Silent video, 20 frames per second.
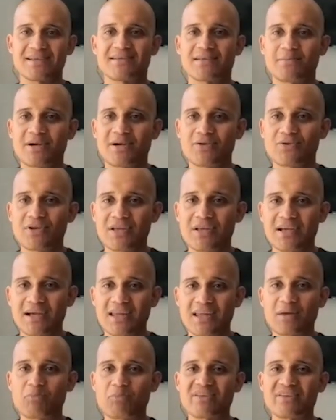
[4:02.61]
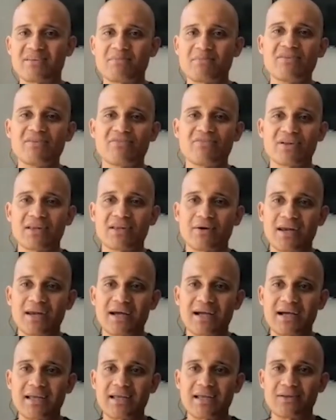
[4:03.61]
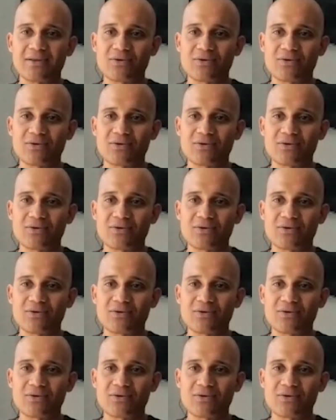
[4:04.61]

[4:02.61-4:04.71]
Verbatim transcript: esa mayoría que después se manifestaba en la calle.